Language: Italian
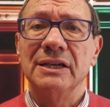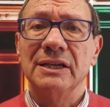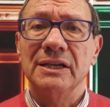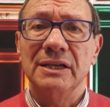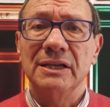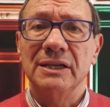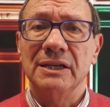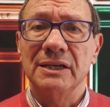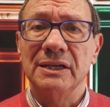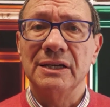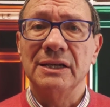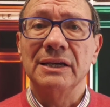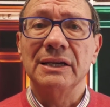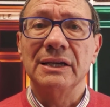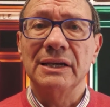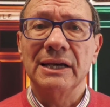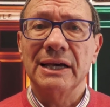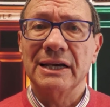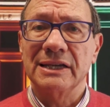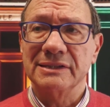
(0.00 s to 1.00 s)

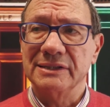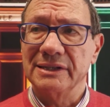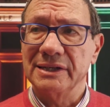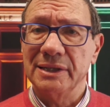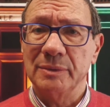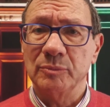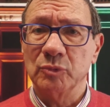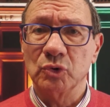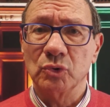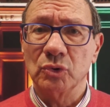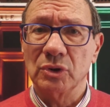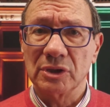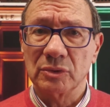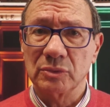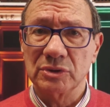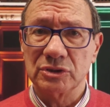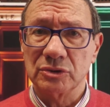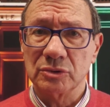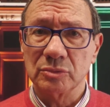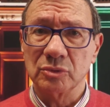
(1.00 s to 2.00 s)
e andremo a
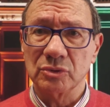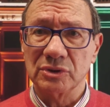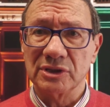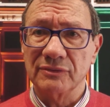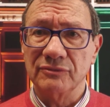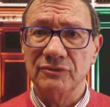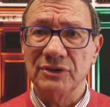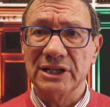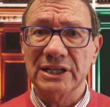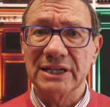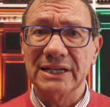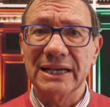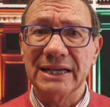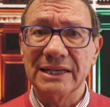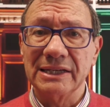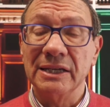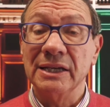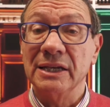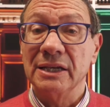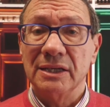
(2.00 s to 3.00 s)
questo punto a vie legali